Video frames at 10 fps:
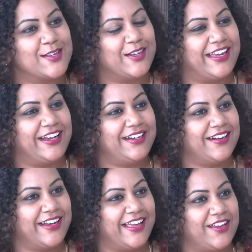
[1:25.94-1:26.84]
సో
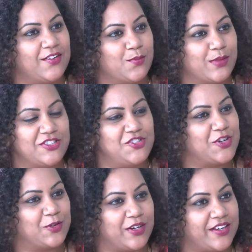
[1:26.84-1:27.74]
ఏంటంటే
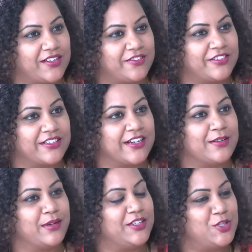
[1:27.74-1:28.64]
మంచి కొరియోగ్రాఫర్గా
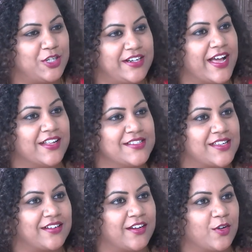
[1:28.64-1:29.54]
మంచి
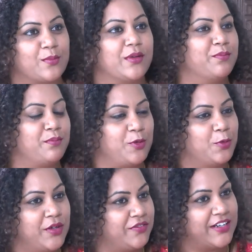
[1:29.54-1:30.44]
డాన్సర్గా ఒక
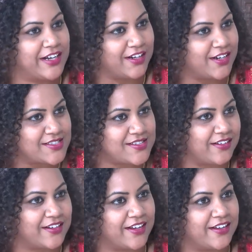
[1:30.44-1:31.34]
బ్యూటిఫుల్
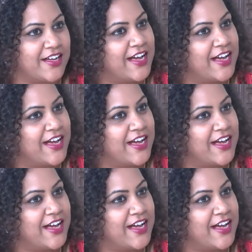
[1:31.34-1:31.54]
కంటెస్టెంట్గా